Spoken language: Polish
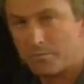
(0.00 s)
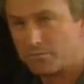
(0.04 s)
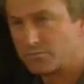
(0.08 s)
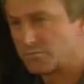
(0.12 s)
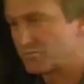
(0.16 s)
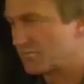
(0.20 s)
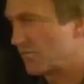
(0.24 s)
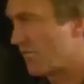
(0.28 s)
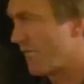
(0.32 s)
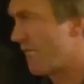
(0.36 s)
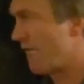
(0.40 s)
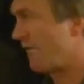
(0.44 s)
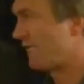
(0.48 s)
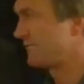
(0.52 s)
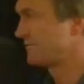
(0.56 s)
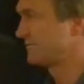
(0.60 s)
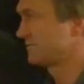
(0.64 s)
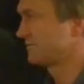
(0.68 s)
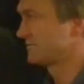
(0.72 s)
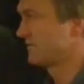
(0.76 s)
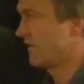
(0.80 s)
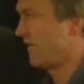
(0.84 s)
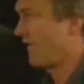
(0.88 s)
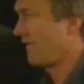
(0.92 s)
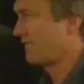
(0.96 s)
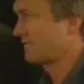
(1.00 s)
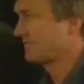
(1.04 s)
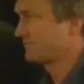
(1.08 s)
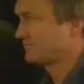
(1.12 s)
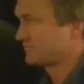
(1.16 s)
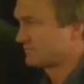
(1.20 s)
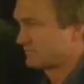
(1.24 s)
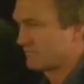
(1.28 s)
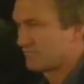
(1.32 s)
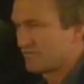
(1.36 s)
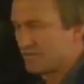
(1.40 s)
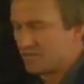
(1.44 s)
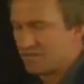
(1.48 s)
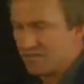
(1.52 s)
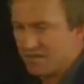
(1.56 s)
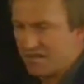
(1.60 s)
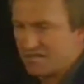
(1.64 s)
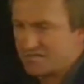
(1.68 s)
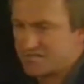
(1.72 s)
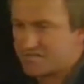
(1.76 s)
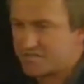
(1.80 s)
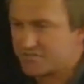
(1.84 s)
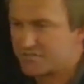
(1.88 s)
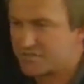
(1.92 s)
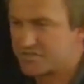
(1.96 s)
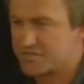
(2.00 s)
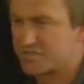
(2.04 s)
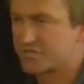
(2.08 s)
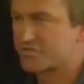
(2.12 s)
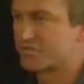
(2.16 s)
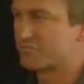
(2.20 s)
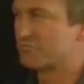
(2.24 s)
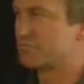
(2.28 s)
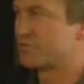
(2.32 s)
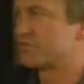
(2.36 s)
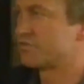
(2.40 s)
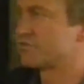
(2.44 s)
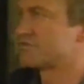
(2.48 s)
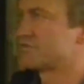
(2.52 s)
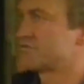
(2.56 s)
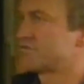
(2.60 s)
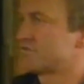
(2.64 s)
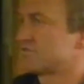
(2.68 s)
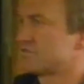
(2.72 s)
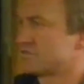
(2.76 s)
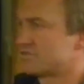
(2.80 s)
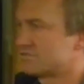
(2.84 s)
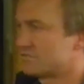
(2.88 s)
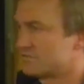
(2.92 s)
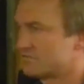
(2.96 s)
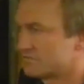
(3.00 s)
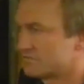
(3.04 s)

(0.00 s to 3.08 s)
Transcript: na Legię dzisiaj? Grać 90 minut